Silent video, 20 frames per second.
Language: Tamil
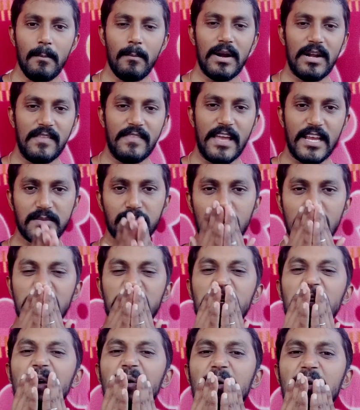பட் அந்த
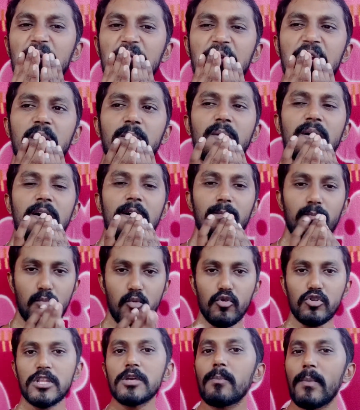எக்ஸ்பெக்டேஷனை வந்து நம்ம
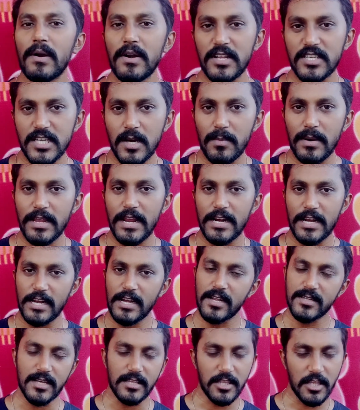பூர்த்தி பண்ணிச்சு அப்படின்னு
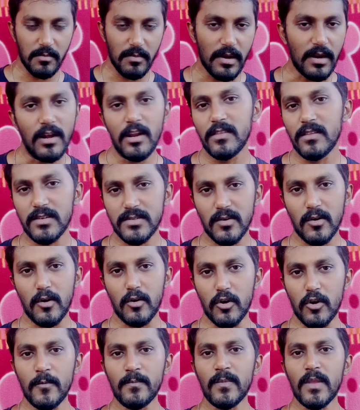கேட்டிங்கன்னா சத்தியமாக இல்லைன்னு தான்
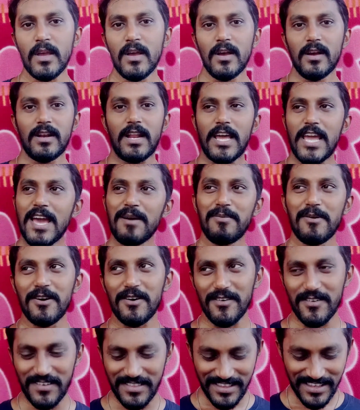சொல்லணும் நான்
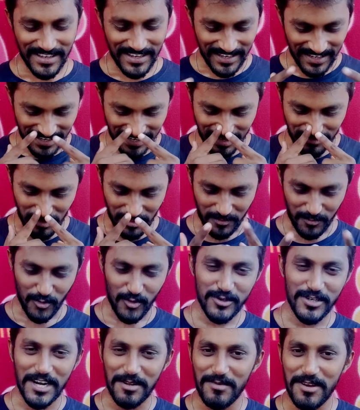ஏன் வந்து நம்ம
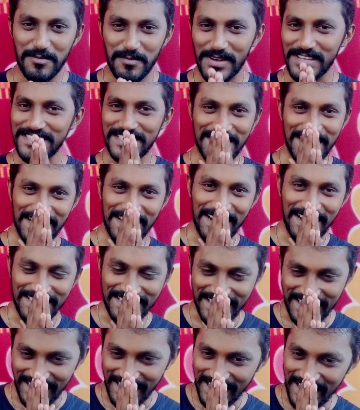ப்ளூஸோட மாதிரி பேசிகிட்டு இருக்கேன்
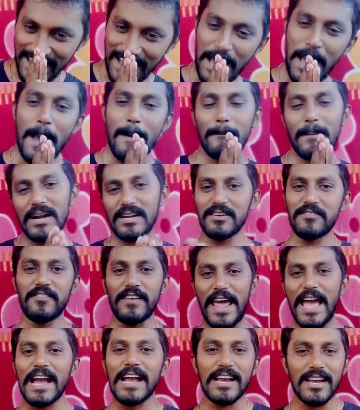எனக்கு தெரியல பட்
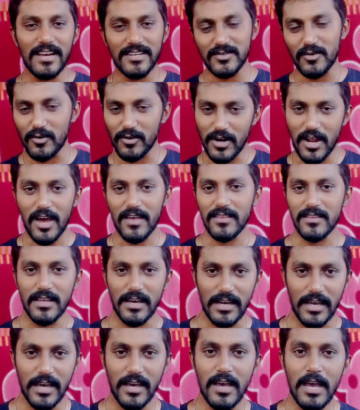ஃப்ராங்காக சொல்லணும்னா
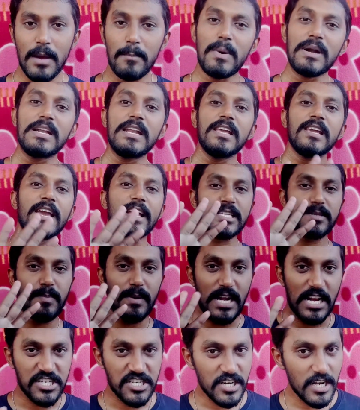அதுதாங்க பட் நீங்கள்
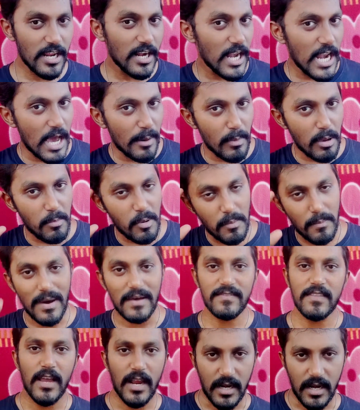எக்ஸ்பெக்டேஷனே இல்லாமல் போய்
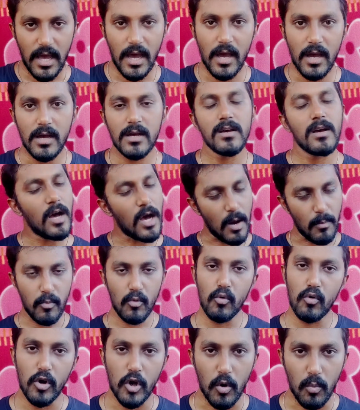பார்த்தீங்கன்னா அப்போ
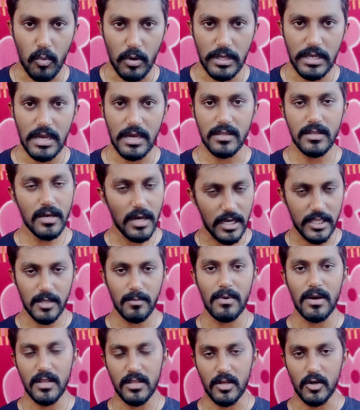உங்களுக்கு பிடிக்காது அந்த
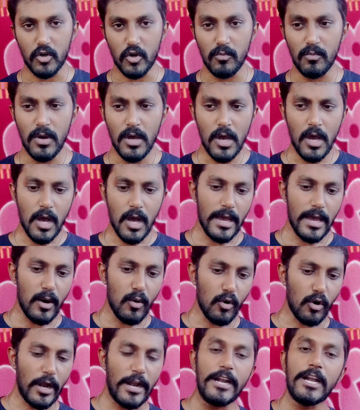மாதிரி தான் இருக்கும்
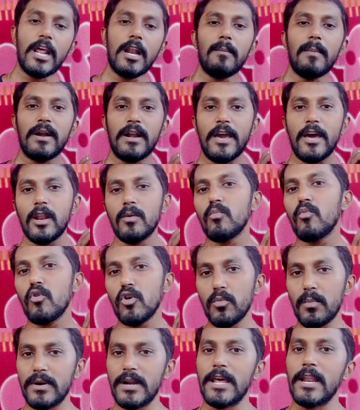ஒரு ரெண்டரை மணி நேரம்
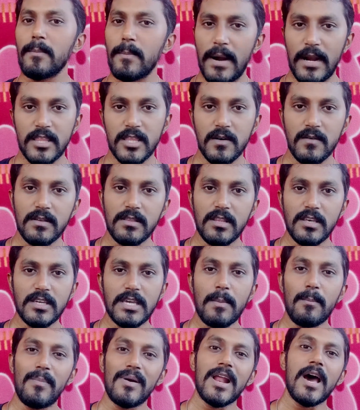மூணு மணி நேரம் படத்தை வந்து
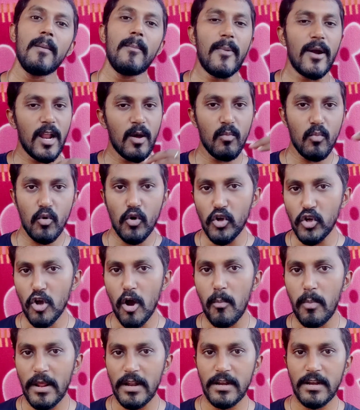எப்படா படம்
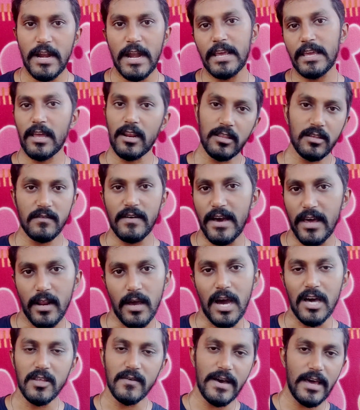முடியும் அப்படின்னு நினைக்கிறது வேறு
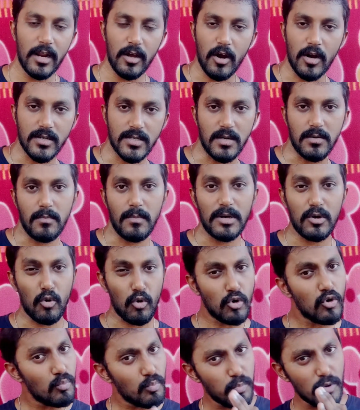அது வேறு கான்செப்ட் பட்
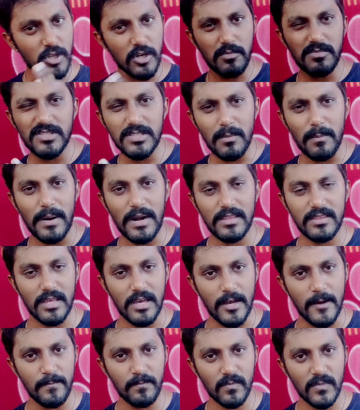ஒரு முப்பது நிமிஷத்து
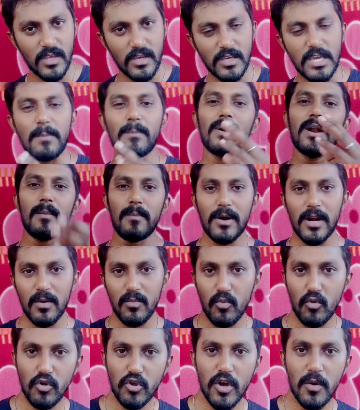படத்தை எப்படா
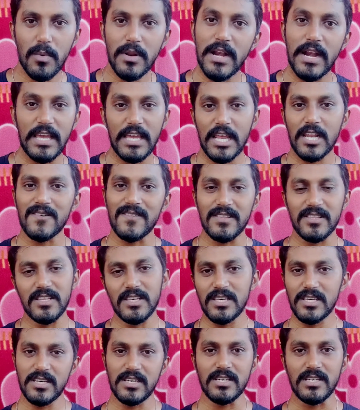படம் முடியும் அப்படின்னு நினைக்கிறத வந்து